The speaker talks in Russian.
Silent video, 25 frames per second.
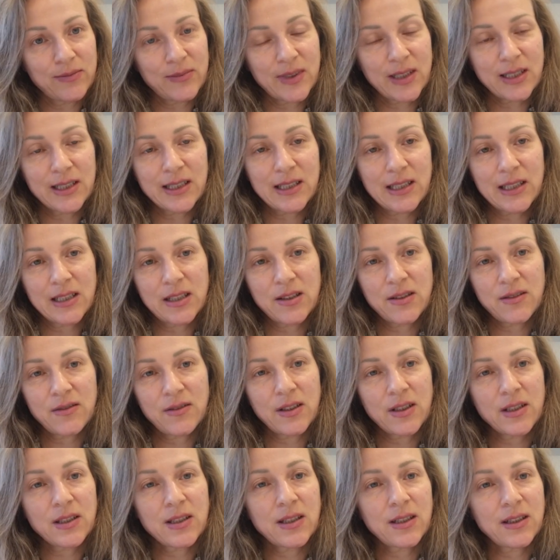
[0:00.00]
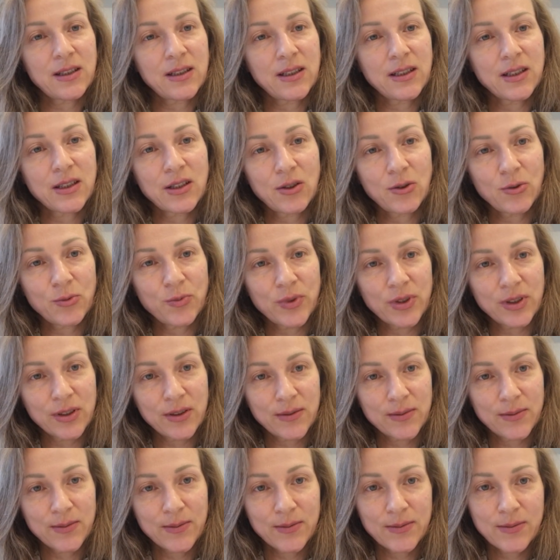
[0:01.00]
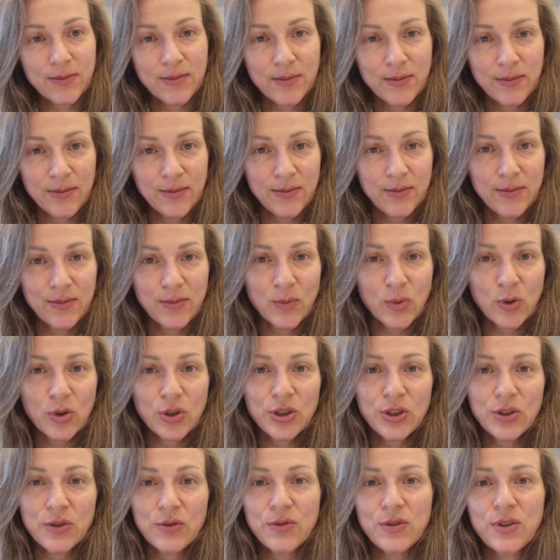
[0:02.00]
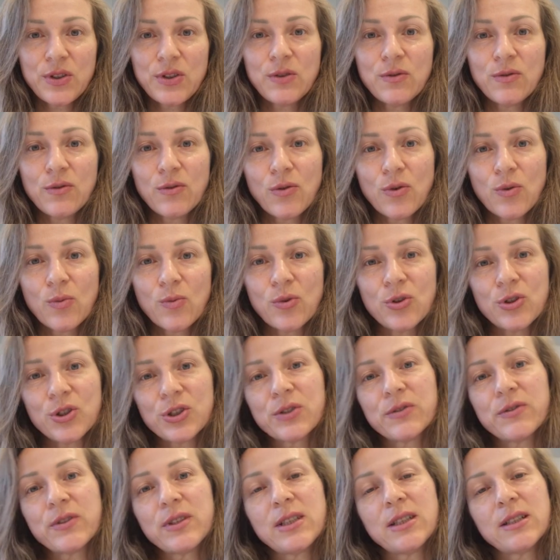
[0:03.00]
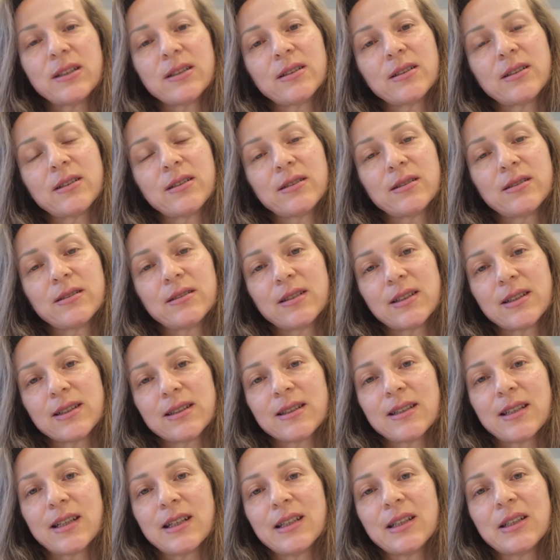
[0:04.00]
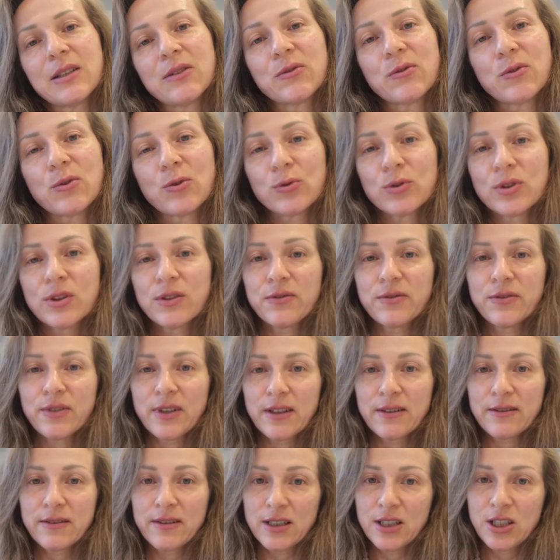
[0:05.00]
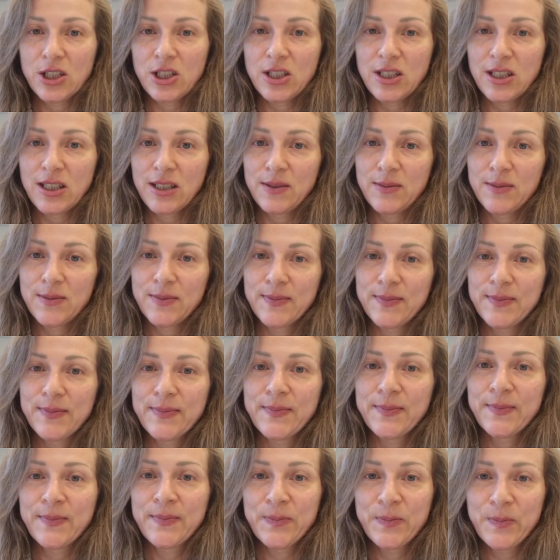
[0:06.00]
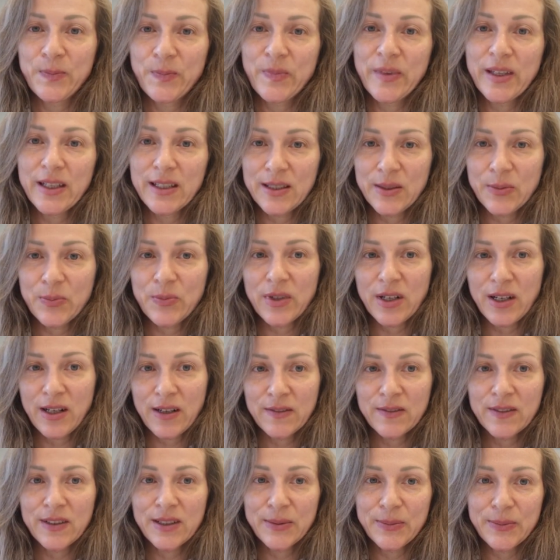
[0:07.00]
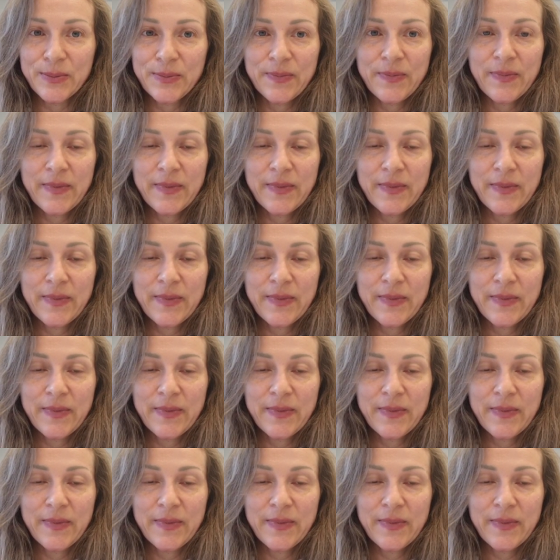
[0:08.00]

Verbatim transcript: Она действительно их любит больше всего, больше всех остальных фруктов и овощей. Это правда.